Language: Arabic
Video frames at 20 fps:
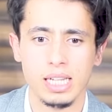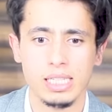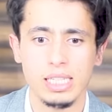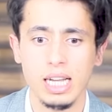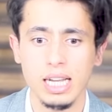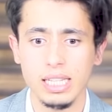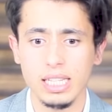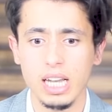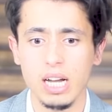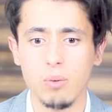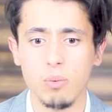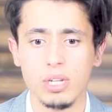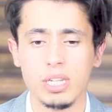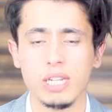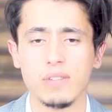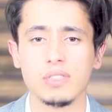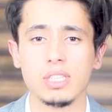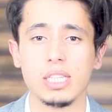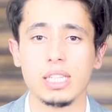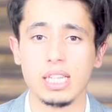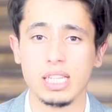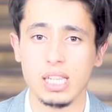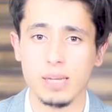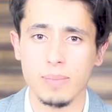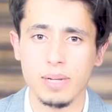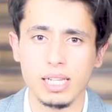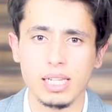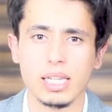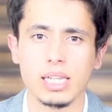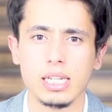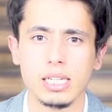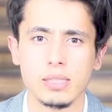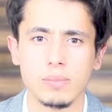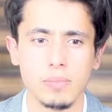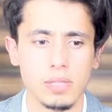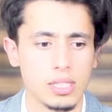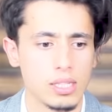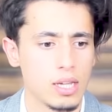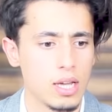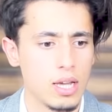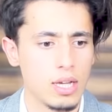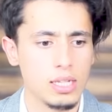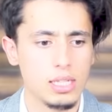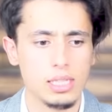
يعني هوى النفس إذا تمكنت منك